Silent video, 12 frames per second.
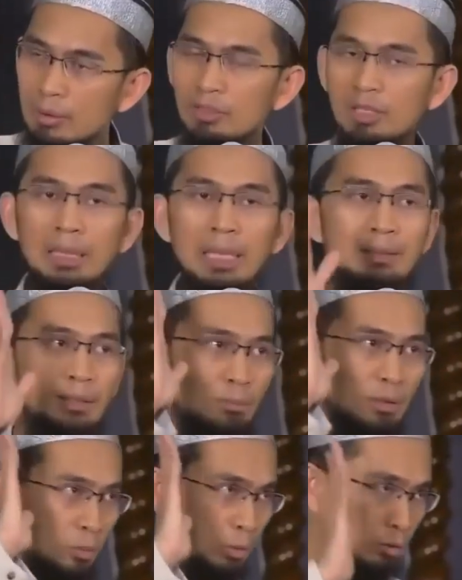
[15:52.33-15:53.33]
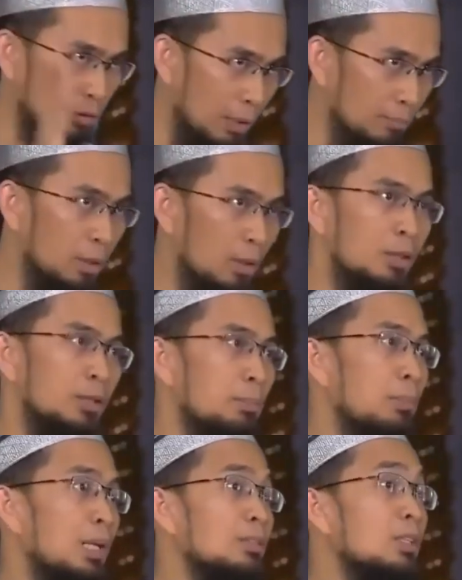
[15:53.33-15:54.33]
singkatnya masuk Islam dan
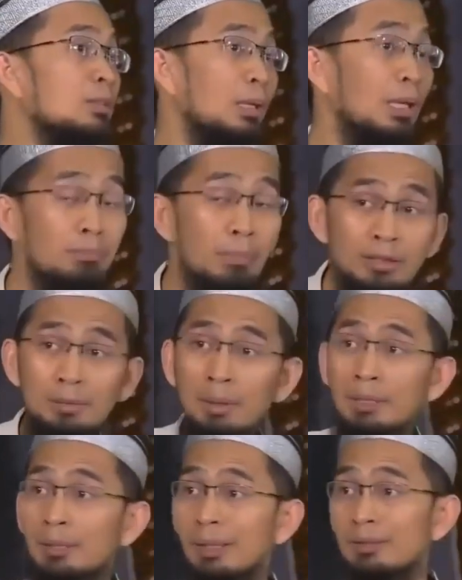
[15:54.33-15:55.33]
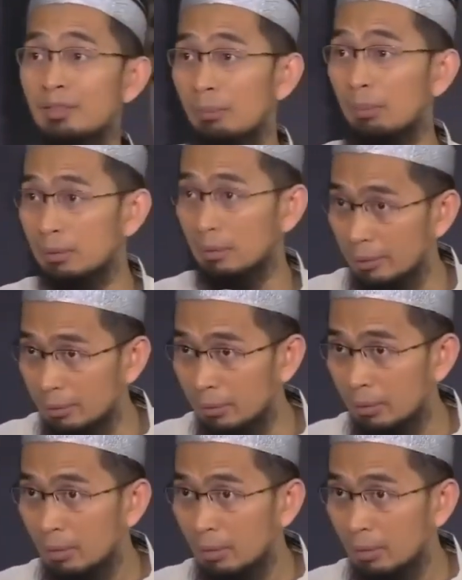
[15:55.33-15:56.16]
merasa terlambat dibandingkan sahabat lain.